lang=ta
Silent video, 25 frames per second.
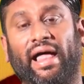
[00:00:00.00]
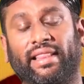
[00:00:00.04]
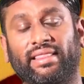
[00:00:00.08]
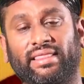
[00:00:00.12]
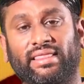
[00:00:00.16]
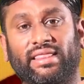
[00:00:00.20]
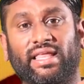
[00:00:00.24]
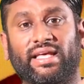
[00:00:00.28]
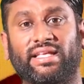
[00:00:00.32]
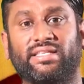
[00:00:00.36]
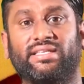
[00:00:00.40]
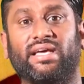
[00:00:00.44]

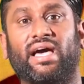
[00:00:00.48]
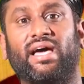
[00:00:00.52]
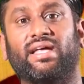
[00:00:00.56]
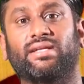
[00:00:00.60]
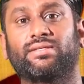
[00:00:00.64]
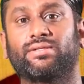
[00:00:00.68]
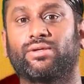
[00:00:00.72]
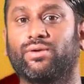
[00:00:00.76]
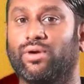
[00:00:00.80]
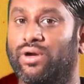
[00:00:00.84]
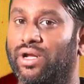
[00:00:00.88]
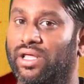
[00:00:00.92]
அந்த
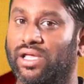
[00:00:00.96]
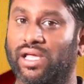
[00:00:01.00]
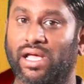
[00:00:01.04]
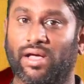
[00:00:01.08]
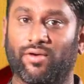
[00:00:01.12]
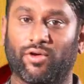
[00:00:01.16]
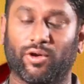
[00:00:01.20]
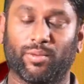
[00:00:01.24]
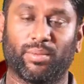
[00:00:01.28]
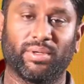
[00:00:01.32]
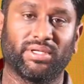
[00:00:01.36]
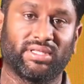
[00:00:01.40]
ஜார்ஜ் கோட்டைக்கு
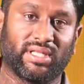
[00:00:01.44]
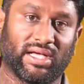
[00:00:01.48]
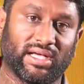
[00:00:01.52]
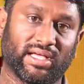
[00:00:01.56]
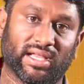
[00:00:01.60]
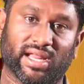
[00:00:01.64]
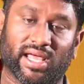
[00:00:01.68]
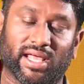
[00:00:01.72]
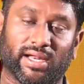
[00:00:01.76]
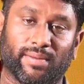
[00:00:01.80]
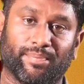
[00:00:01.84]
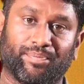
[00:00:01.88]
அவர் போய்
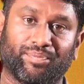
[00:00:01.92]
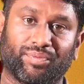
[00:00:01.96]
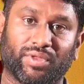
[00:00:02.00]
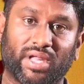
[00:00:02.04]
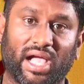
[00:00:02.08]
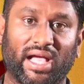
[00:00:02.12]
தங்குறாரு